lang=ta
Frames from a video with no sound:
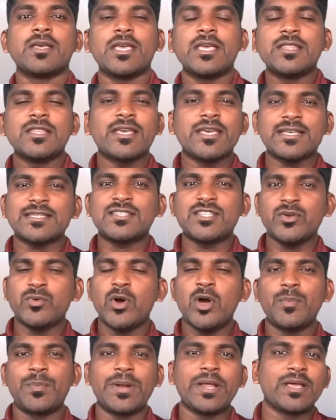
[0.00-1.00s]
இந்த எஸ்இஓ
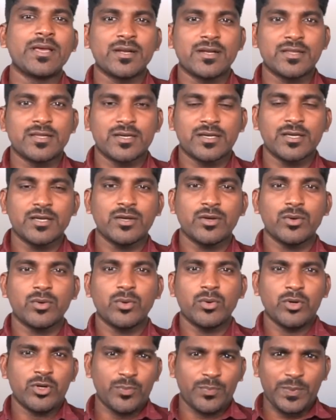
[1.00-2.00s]
e அப்படிங்கிறதுக்கு
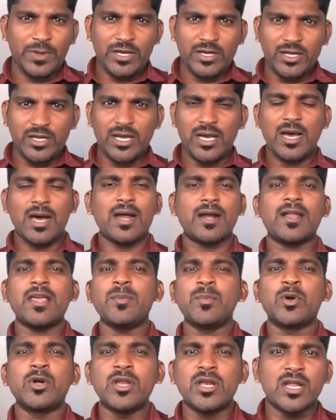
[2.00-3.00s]
ஒரு பெரிய
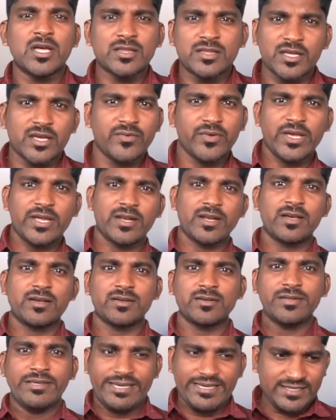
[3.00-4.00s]
அடைமொழிலாம் தேவையில்லை
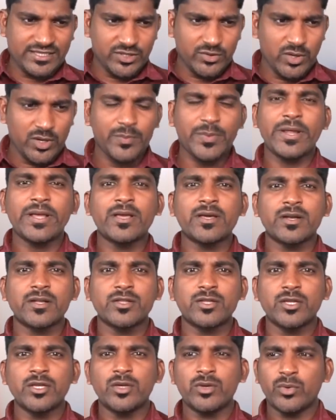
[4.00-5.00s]
எஸ்இஓ e
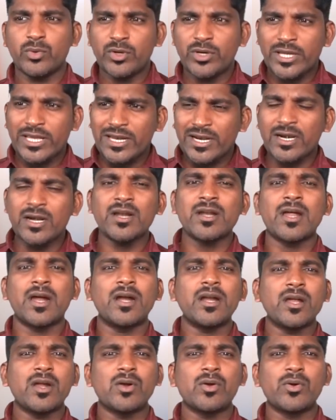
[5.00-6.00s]
அப்படிங்கிறது ஒரு இரண்டு
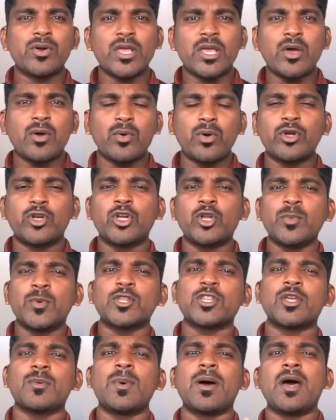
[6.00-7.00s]
நாடுகளுடைய
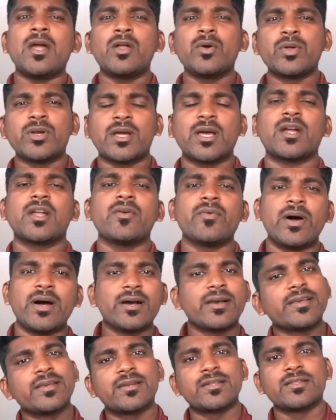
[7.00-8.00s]
ஒட்டுமொத்தமான ஒரு கனவாக
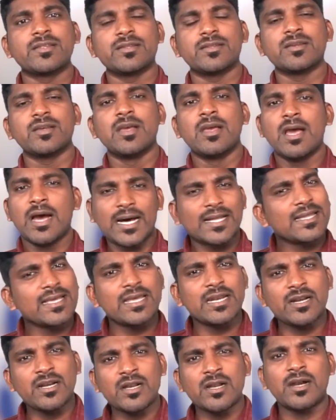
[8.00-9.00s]
இருந்தது அந்த
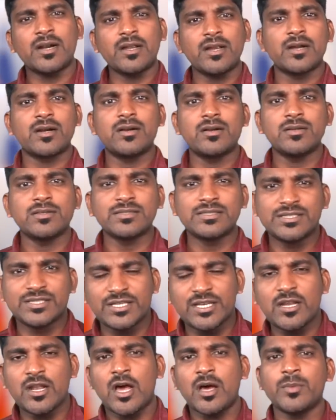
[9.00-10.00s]
இரண்டு நாடுகள்
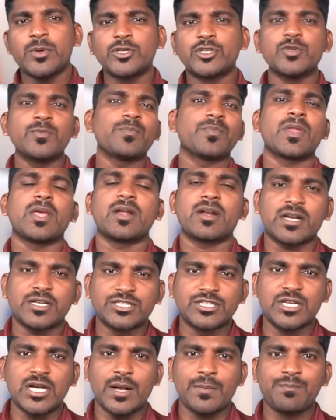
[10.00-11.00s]
சீனா மற்றும்
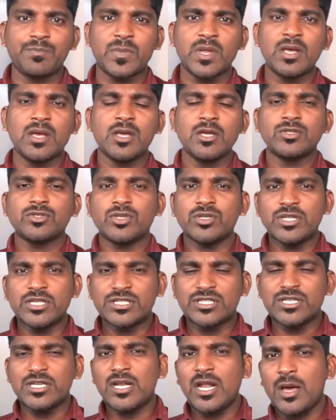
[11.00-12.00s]
ரஷ்யா ஸோ இந்த
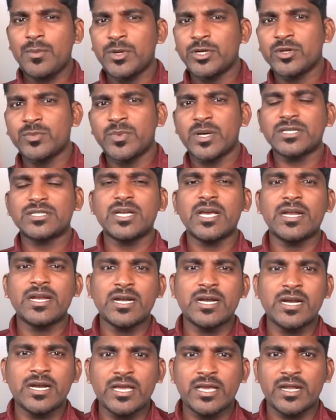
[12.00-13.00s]
சீனா மற்றும் ரஷ்யா என்ன
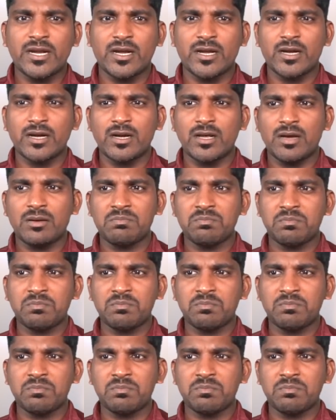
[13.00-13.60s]
நினைக்கிறாங்கன்னா